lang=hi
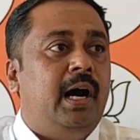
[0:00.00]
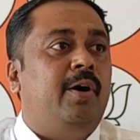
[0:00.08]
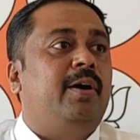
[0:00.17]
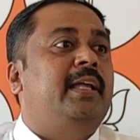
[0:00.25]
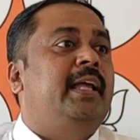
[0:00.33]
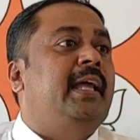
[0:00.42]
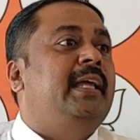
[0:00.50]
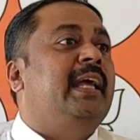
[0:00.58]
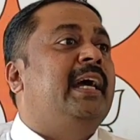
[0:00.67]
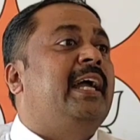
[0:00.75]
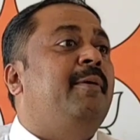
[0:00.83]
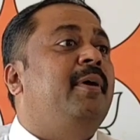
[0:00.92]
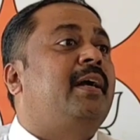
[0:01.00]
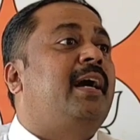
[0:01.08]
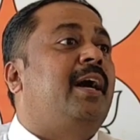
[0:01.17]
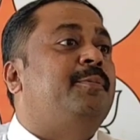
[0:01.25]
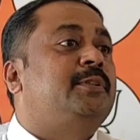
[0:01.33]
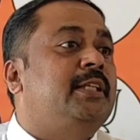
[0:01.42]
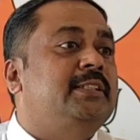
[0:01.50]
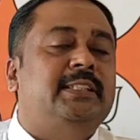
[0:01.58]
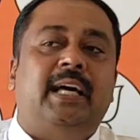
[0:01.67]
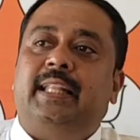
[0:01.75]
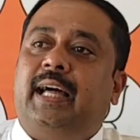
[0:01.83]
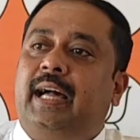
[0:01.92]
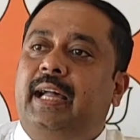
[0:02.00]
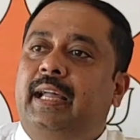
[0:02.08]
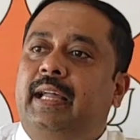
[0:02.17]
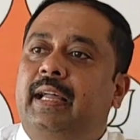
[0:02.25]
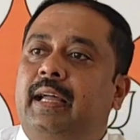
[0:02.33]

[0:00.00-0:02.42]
और ये एरिए में करप्शन ज़्यादा है